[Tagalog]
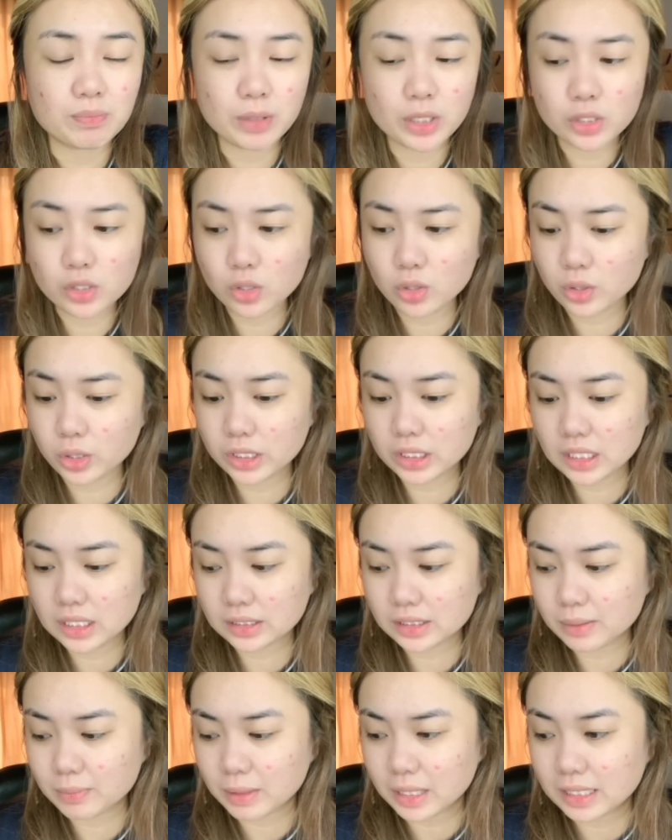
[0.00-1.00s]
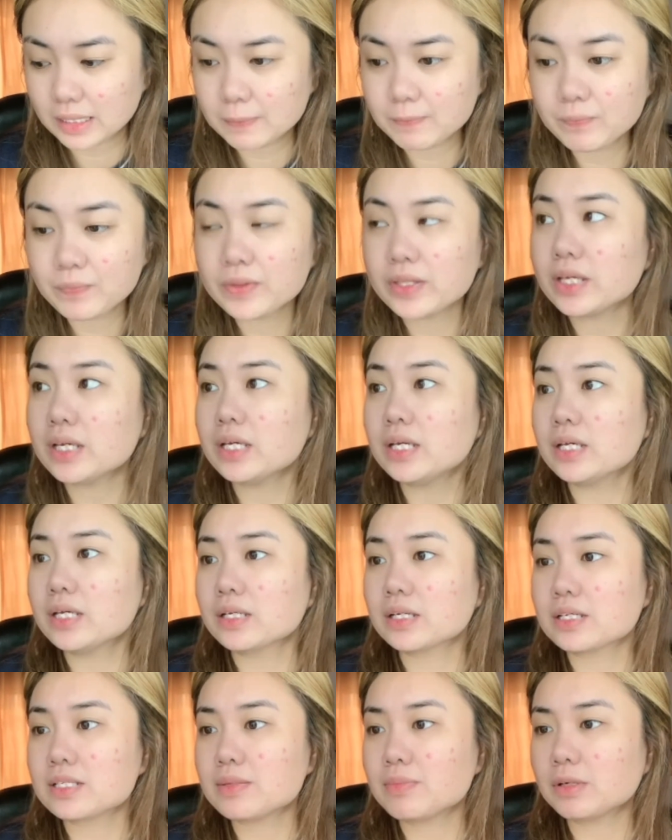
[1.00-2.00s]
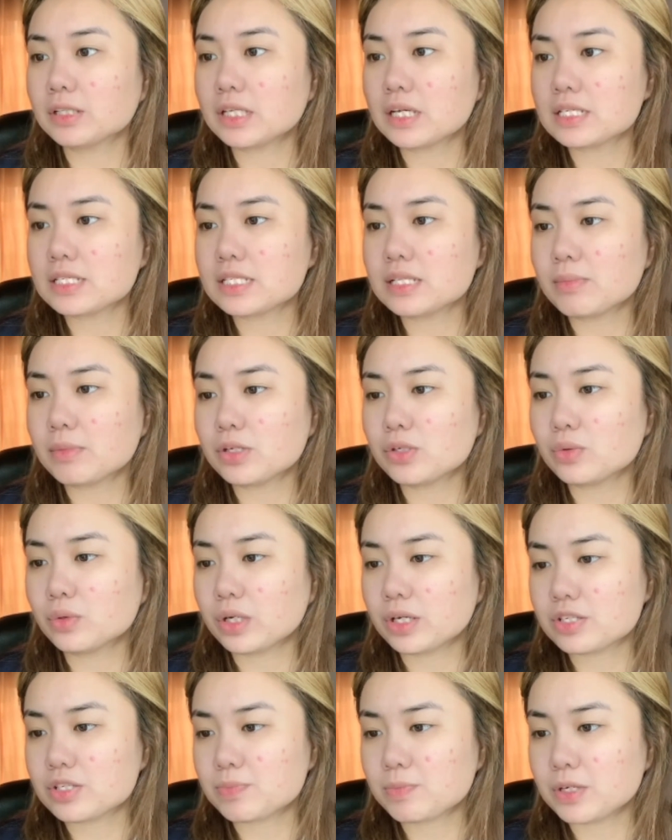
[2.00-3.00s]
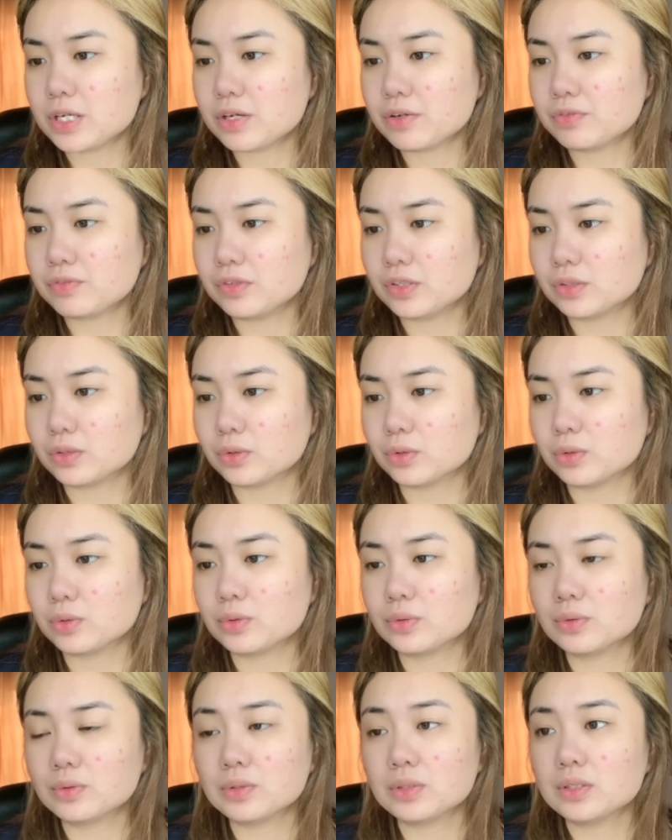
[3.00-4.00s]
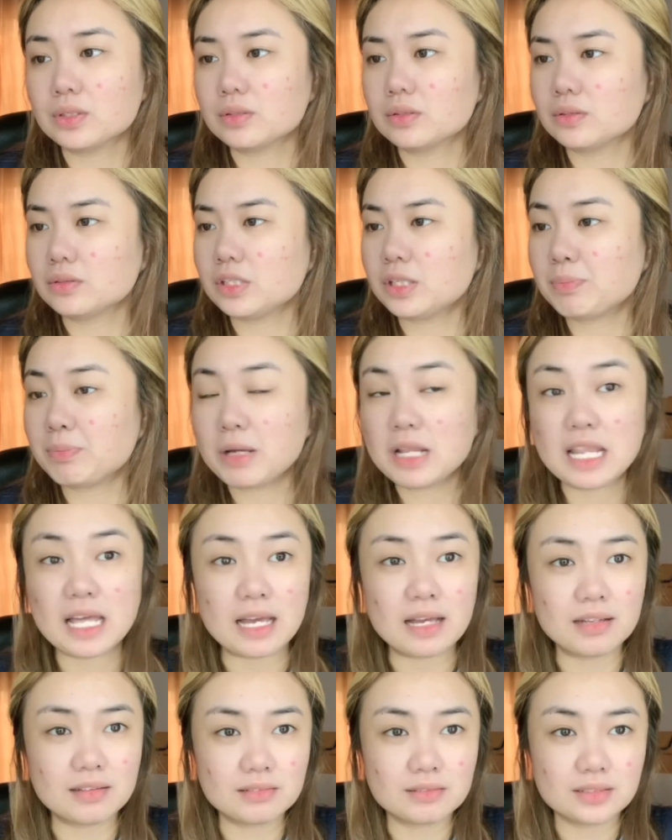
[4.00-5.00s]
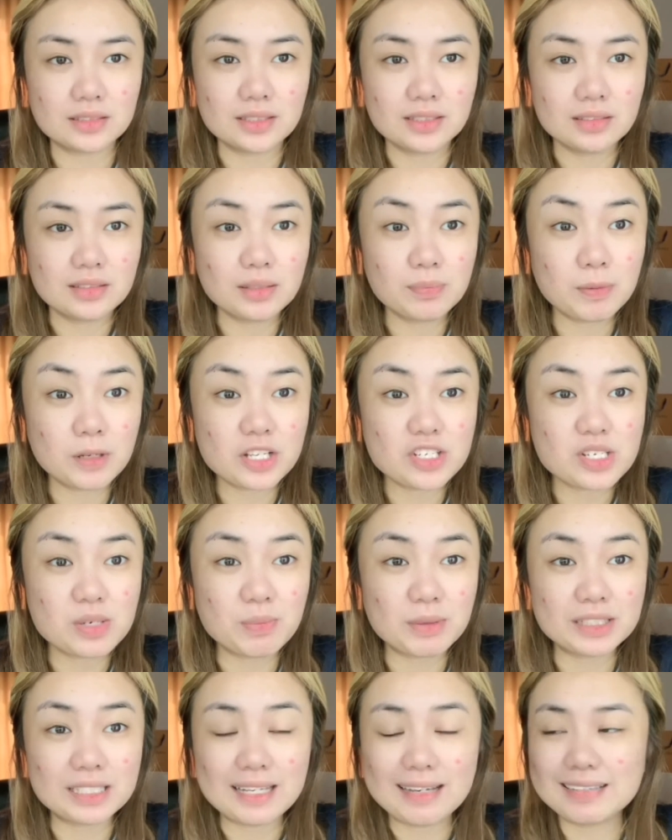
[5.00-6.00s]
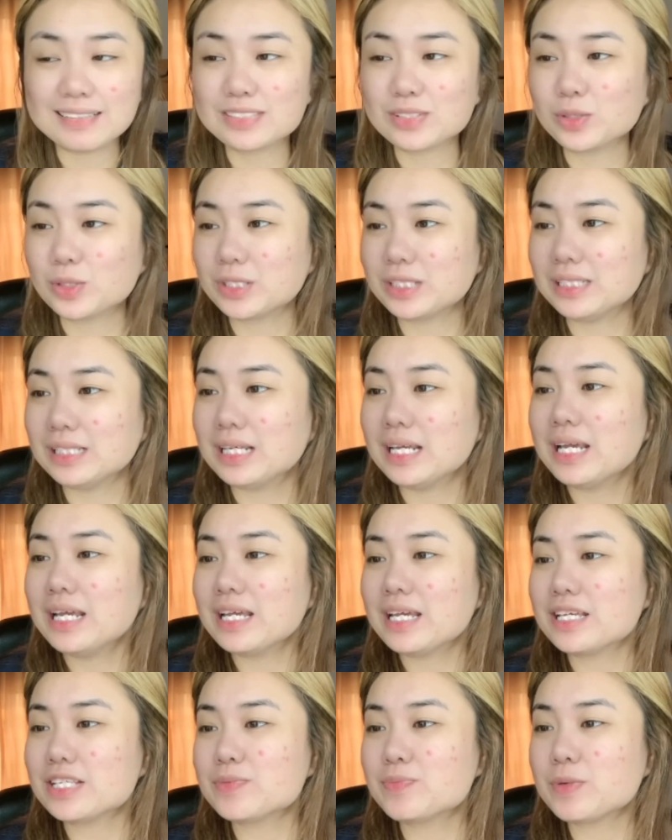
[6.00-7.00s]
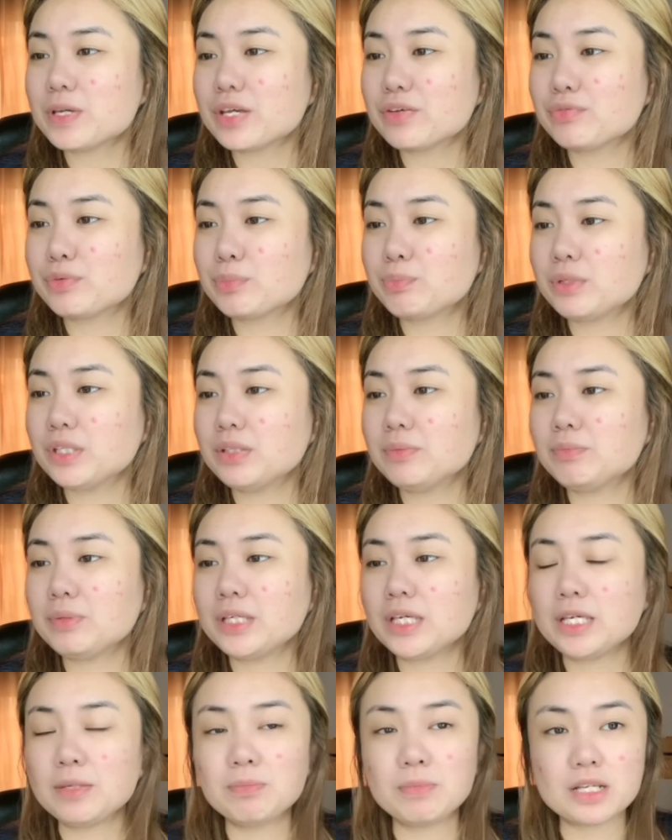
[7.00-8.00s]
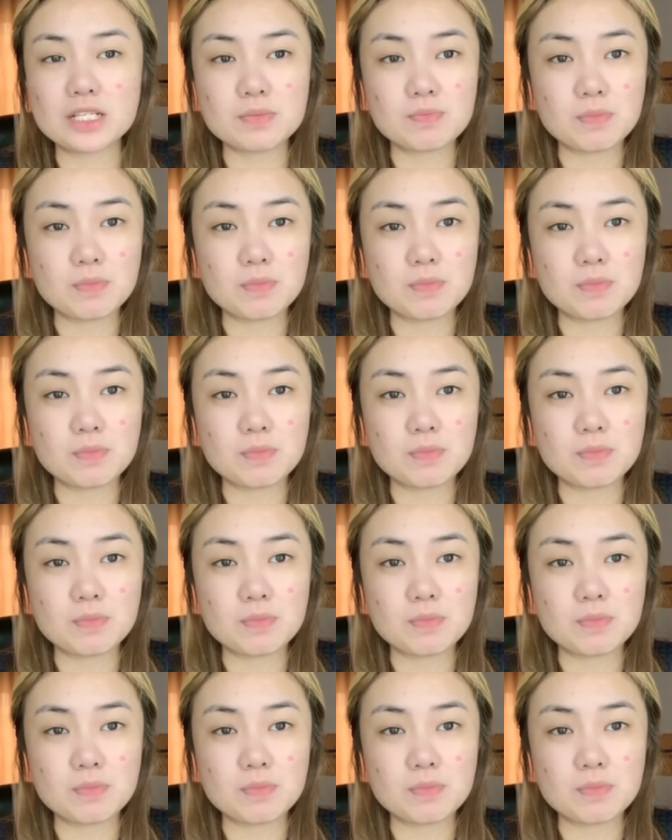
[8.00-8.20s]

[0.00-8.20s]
Pero okay lang naman. Kasi mataas naman yung SPF nito. Hindi pala. Hindi pala siya mataas, sorry. SPF 15 PA+++